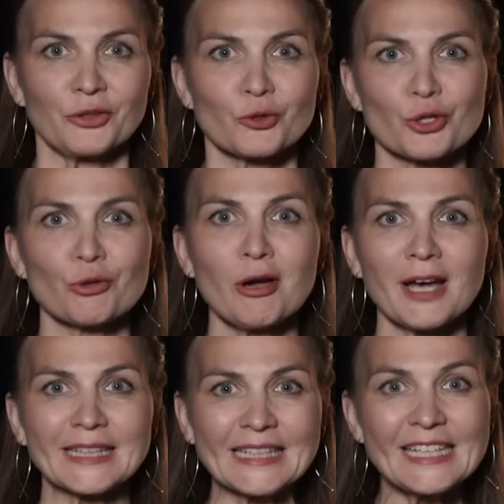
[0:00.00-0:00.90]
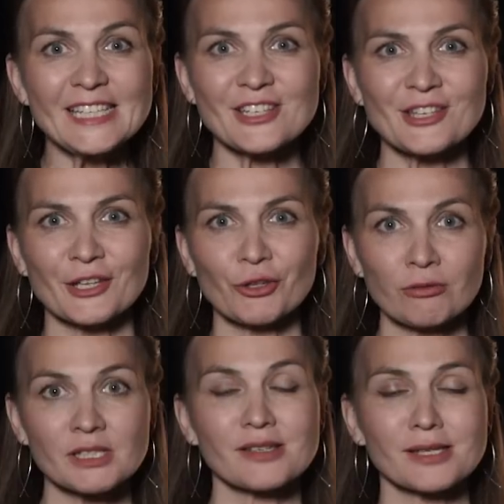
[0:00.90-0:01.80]
Ну что, отличная
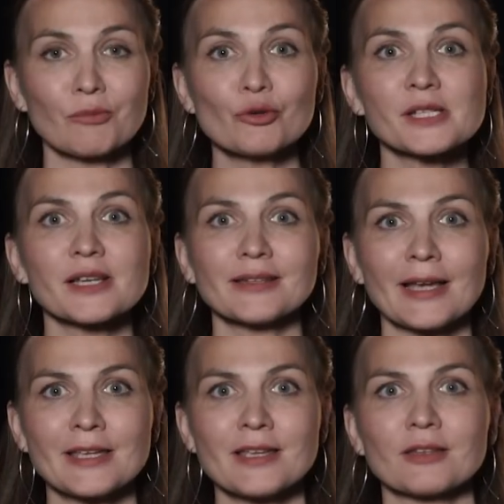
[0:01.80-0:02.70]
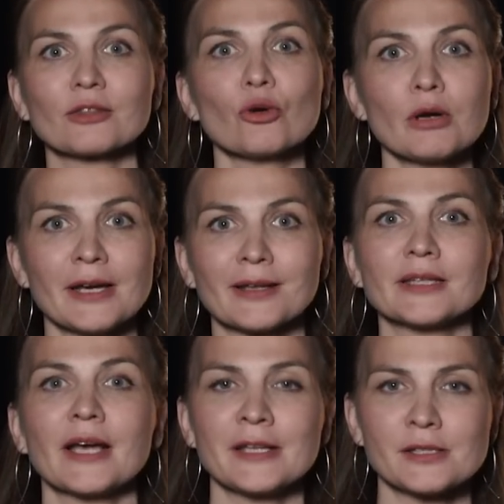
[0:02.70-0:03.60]
новость из Амурской тайги. Толя
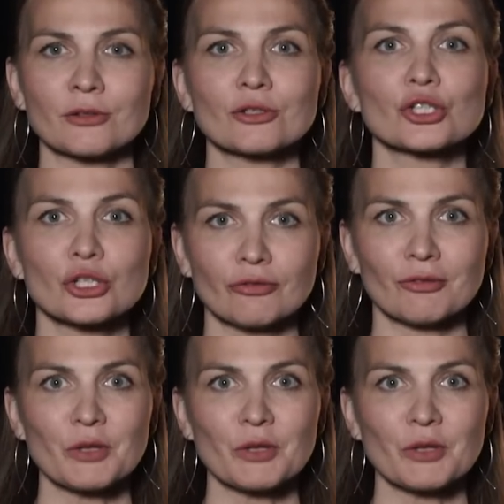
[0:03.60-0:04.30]
найден, жив.